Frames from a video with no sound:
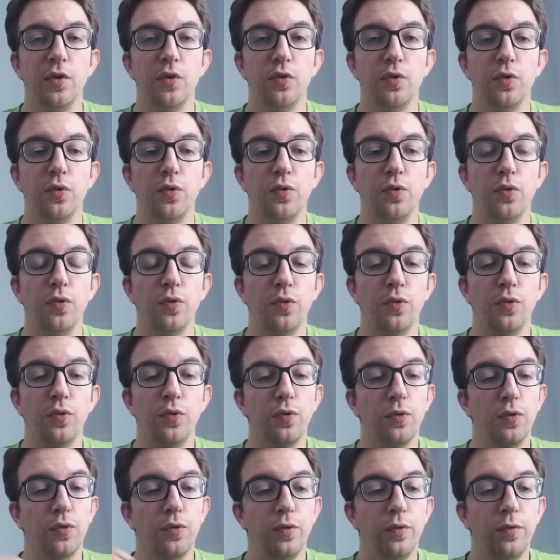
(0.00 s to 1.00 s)

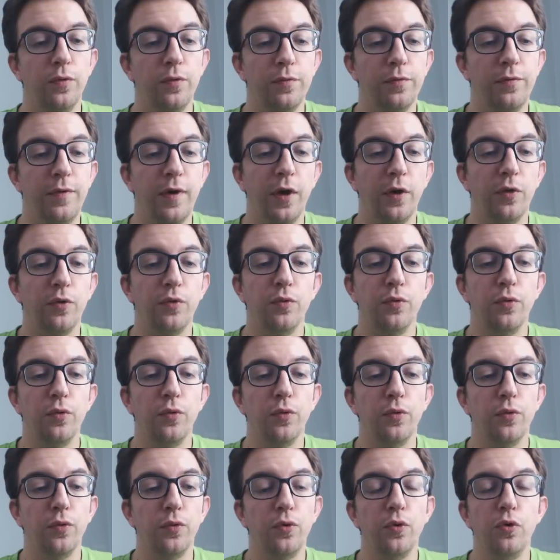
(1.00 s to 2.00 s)
de faire
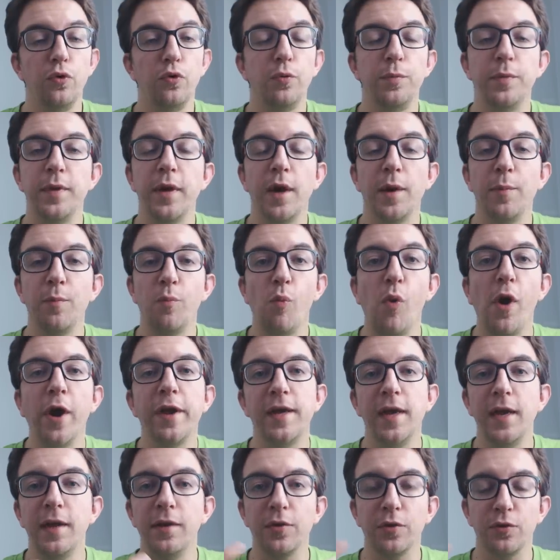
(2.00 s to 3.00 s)
une, lumière
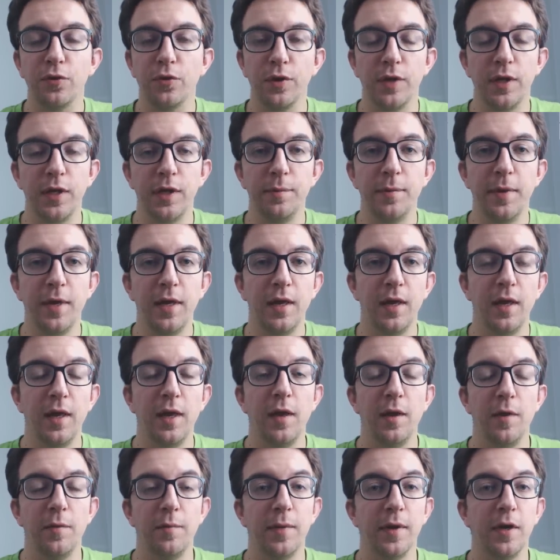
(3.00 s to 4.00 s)
moyenne, entre guillemets,
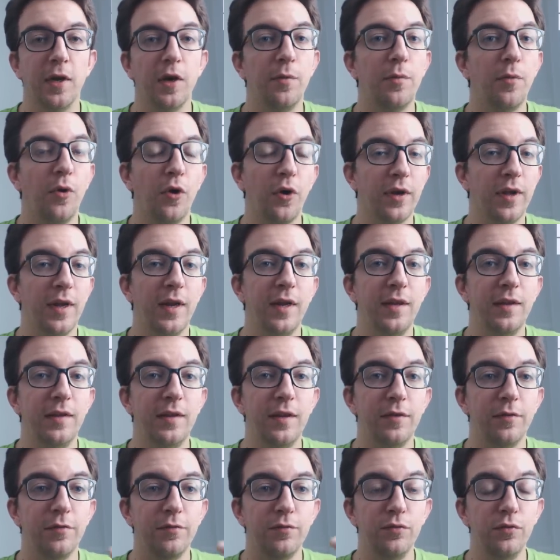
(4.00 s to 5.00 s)
mais comme en
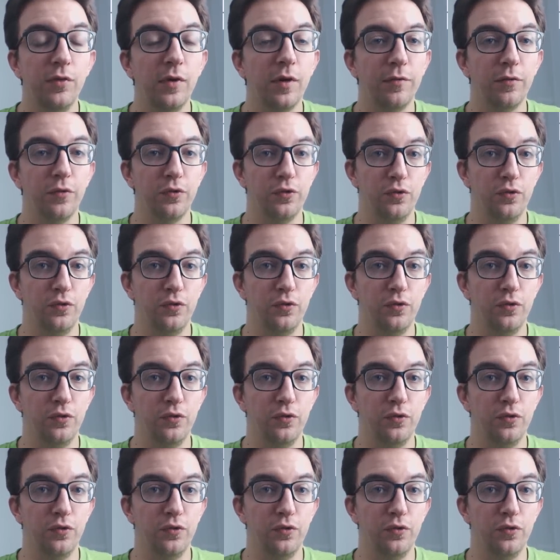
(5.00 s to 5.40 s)
réalité, vous, à vos